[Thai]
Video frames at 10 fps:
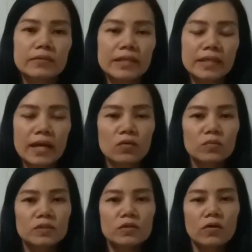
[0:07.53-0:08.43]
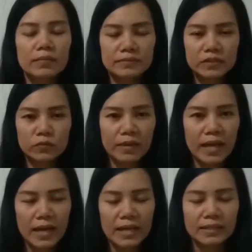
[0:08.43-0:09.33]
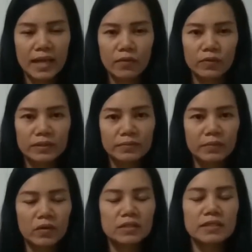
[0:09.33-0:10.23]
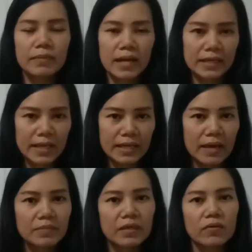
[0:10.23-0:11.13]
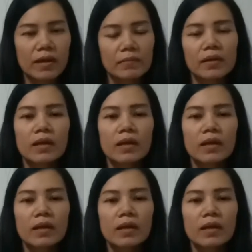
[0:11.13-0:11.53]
สวัสดีค่ะ คุณผู้ชม แบบสุภารัต์ค่ะ วันนี้แบบก็จะมาแนะนำเกี่ยวกับ